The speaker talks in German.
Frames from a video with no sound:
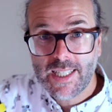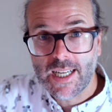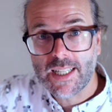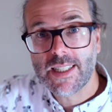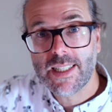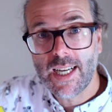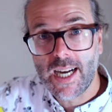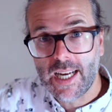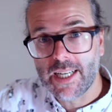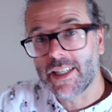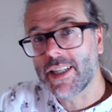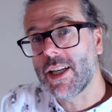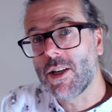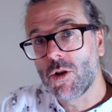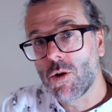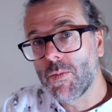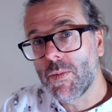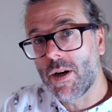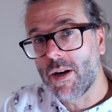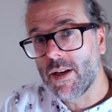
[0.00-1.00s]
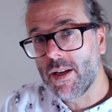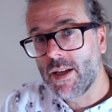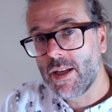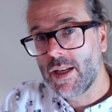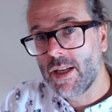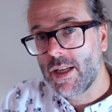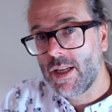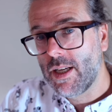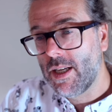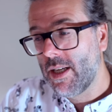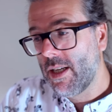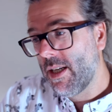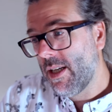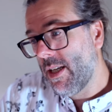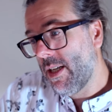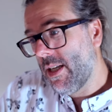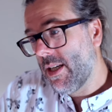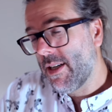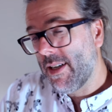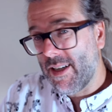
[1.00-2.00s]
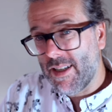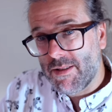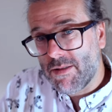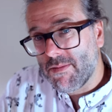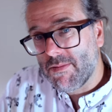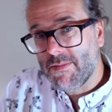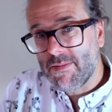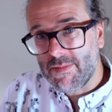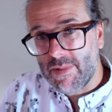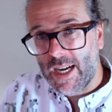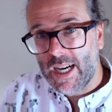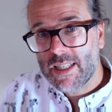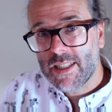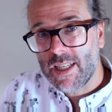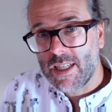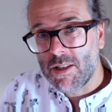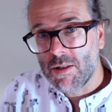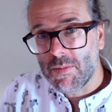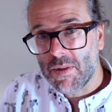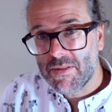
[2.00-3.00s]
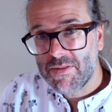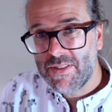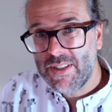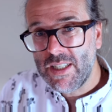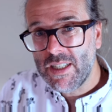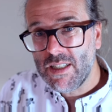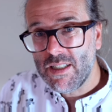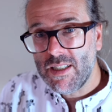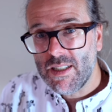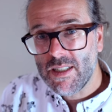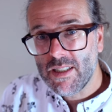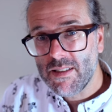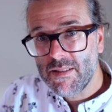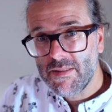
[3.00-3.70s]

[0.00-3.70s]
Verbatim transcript: ganz andere Nummer. Also Nachteil Nummer 4,